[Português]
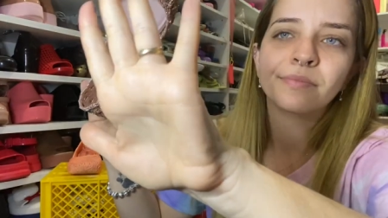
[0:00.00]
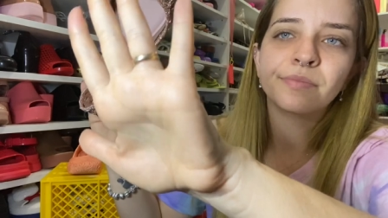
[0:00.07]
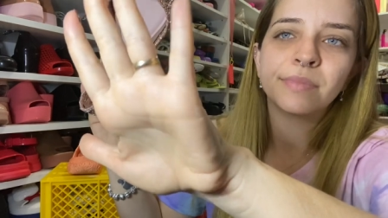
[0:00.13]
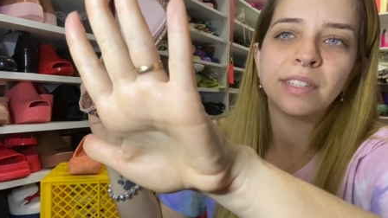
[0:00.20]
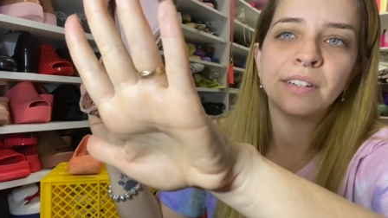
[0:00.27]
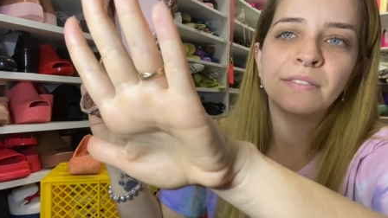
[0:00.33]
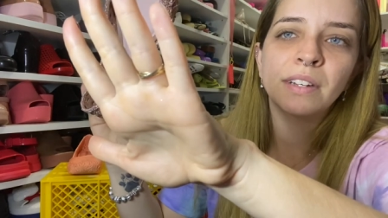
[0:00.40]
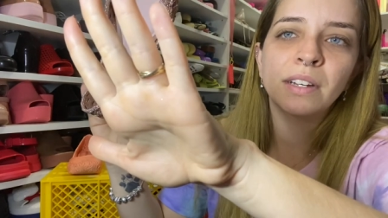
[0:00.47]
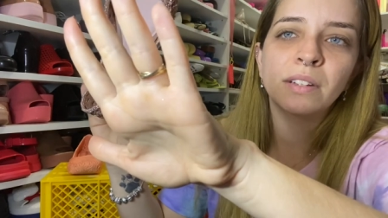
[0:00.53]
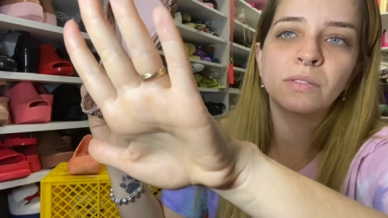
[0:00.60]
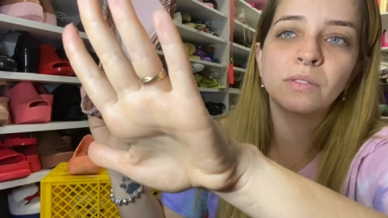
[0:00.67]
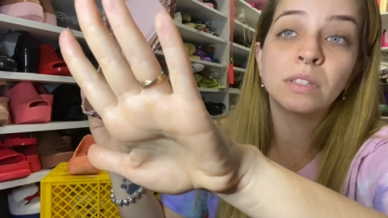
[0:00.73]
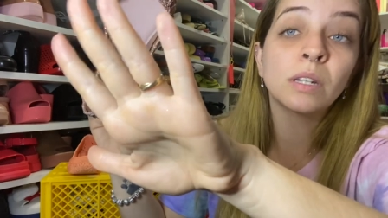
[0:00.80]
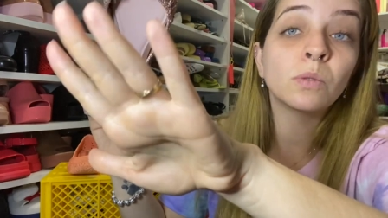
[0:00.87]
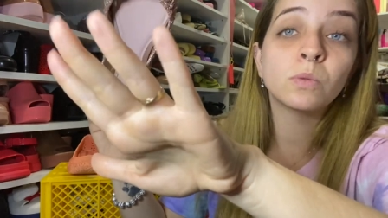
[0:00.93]
tá vendo?
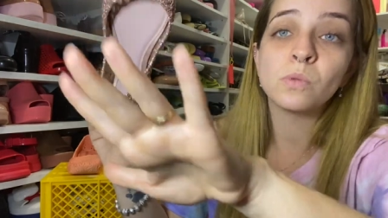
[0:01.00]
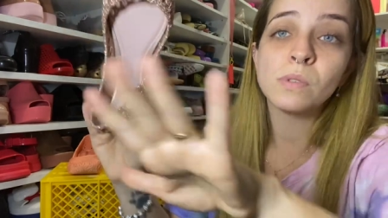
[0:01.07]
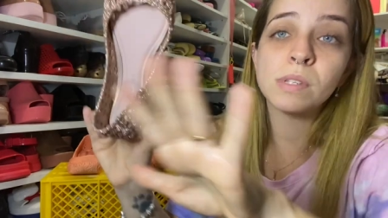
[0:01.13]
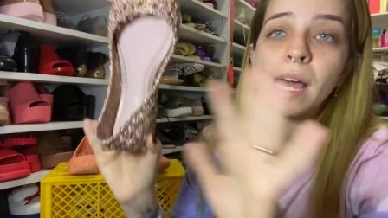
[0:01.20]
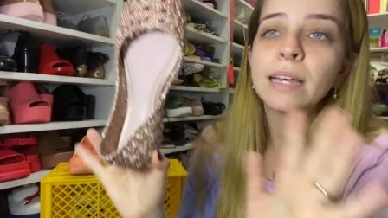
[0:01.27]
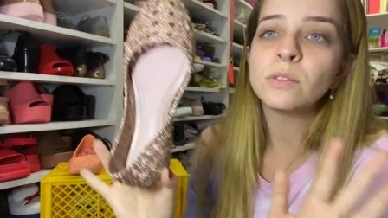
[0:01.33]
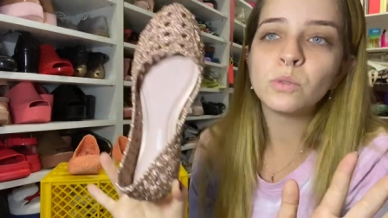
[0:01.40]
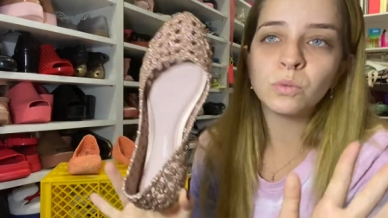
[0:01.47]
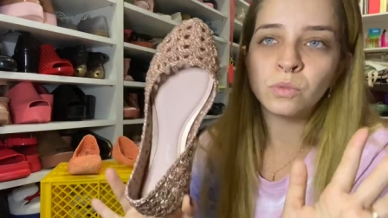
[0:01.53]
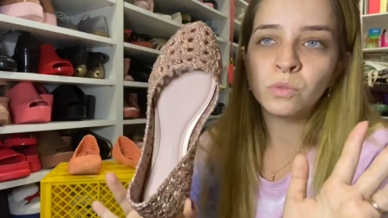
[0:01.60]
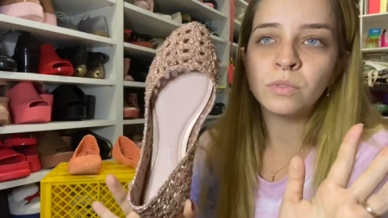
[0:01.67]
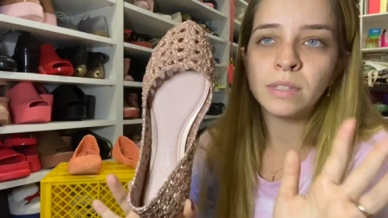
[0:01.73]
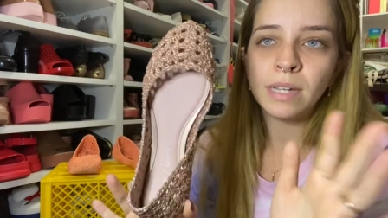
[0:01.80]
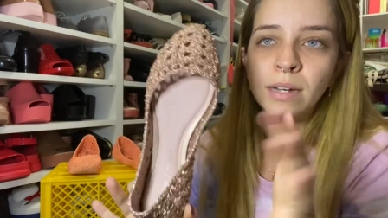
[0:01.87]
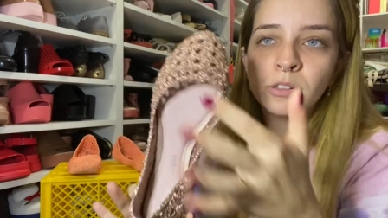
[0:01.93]
Não, não sai
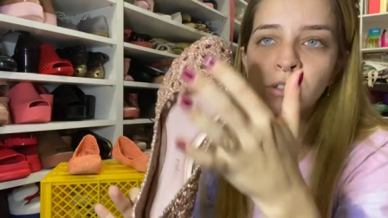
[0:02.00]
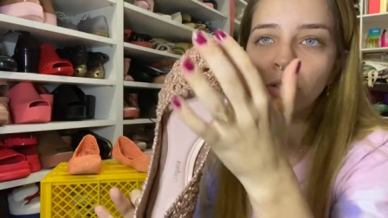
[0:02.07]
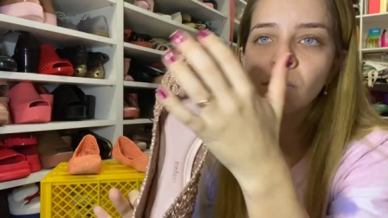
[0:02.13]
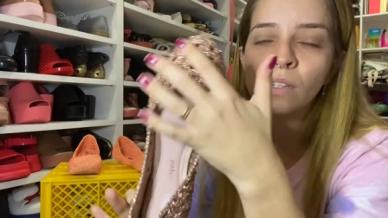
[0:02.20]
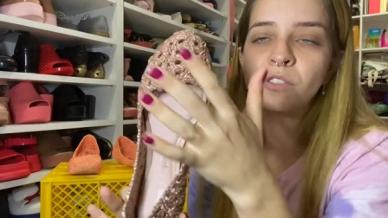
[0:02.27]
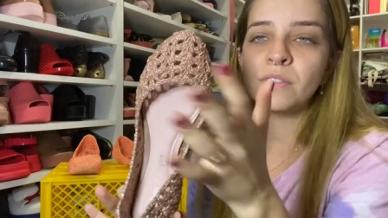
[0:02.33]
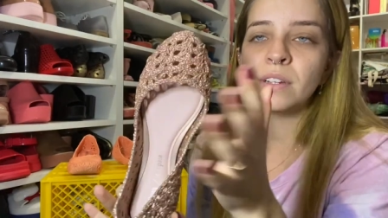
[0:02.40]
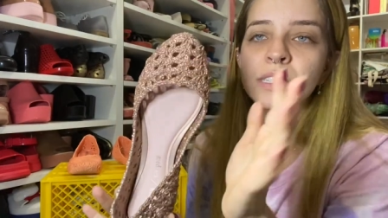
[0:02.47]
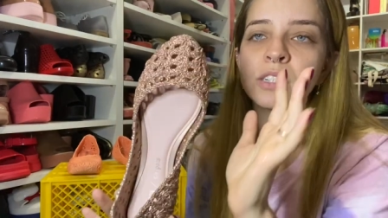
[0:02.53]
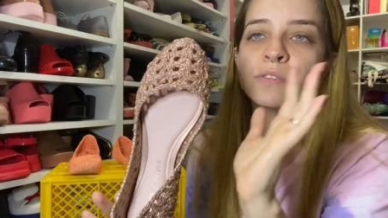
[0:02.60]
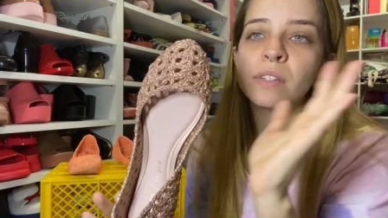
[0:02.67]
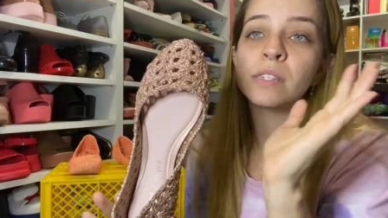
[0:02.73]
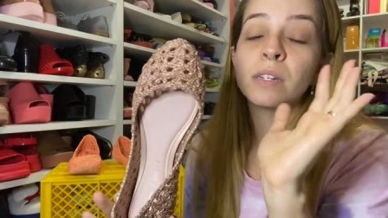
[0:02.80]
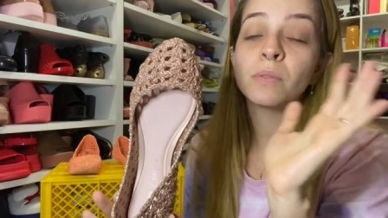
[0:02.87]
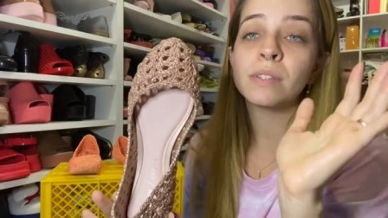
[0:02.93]
tudo, tá? Eu já usei diversas
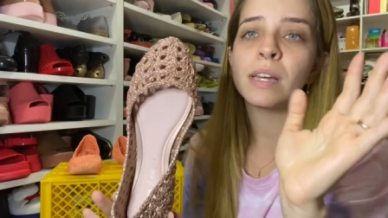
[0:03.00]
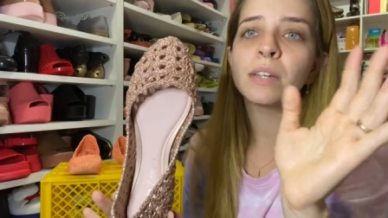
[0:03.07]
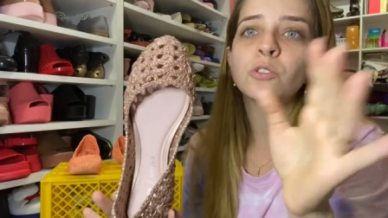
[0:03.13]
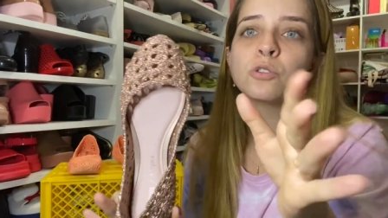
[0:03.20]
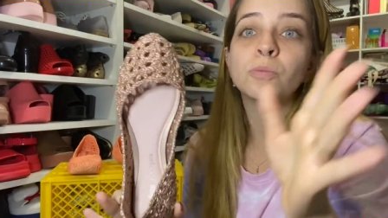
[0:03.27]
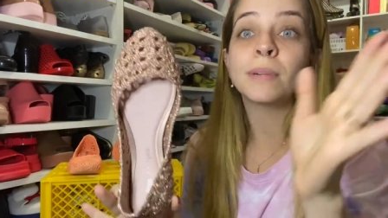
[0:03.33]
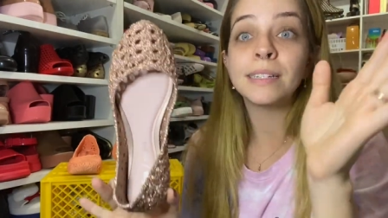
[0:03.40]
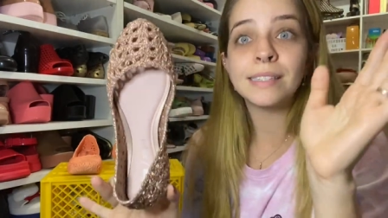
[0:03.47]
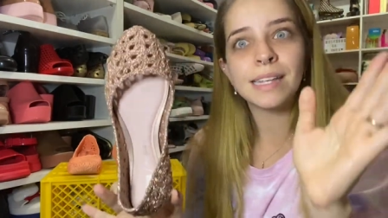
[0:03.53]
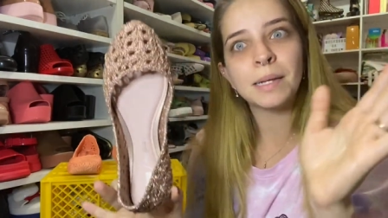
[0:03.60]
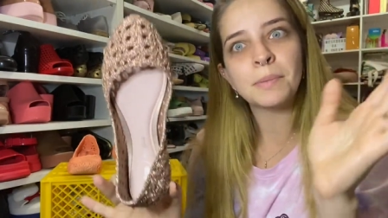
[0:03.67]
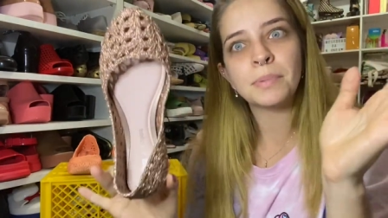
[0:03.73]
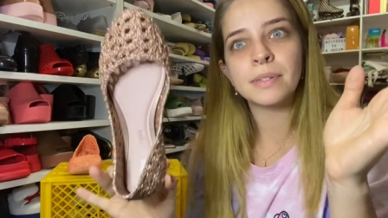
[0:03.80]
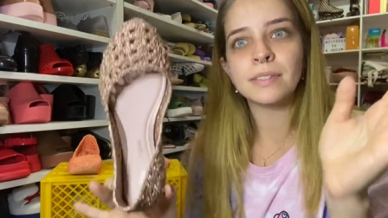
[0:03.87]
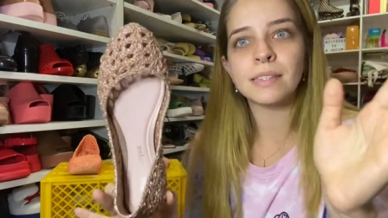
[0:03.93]
vezes e não sai tudo, mas
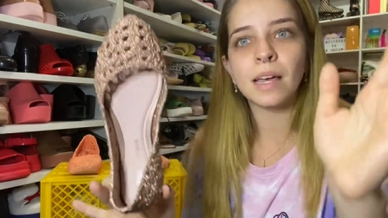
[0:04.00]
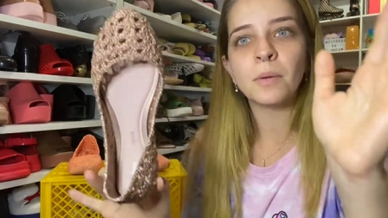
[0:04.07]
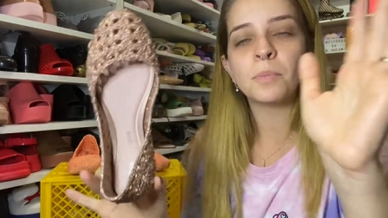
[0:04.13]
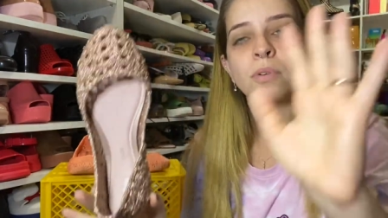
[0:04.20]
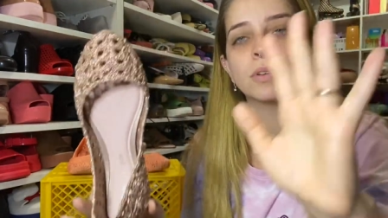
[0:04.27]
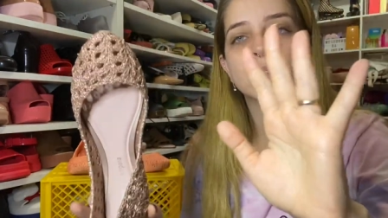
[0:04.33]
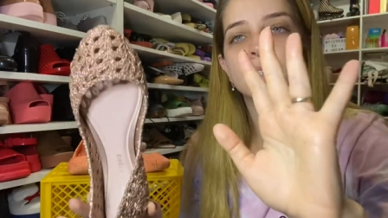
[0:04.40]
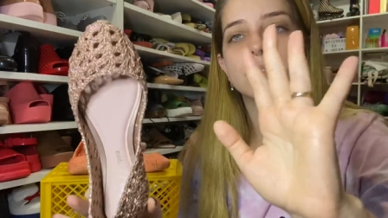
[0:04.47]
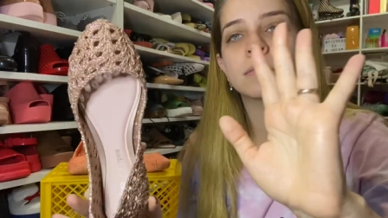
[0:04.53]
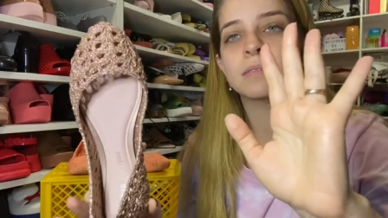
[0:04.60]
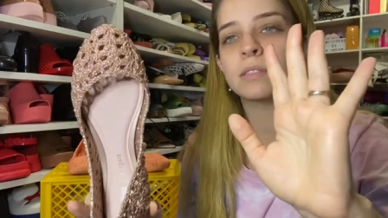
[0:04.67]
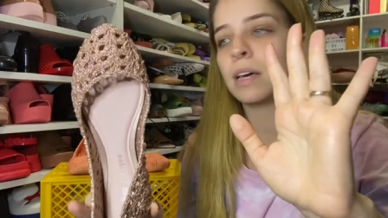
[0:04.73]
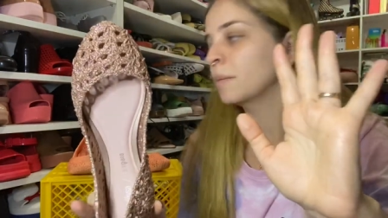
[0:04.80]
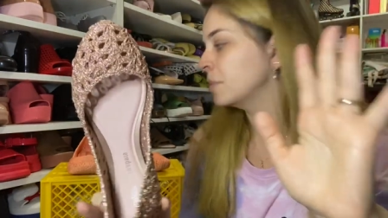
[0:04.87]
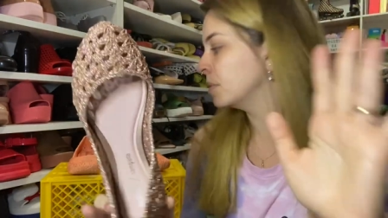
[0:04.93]
sempre sai um pouquinho,
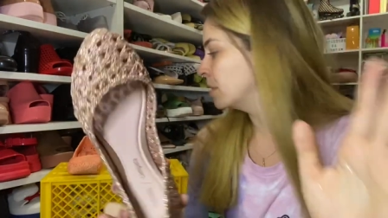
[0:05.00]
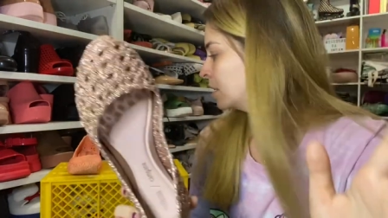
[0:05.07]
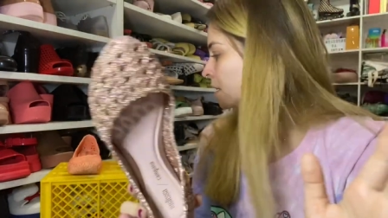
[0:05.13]
sabe?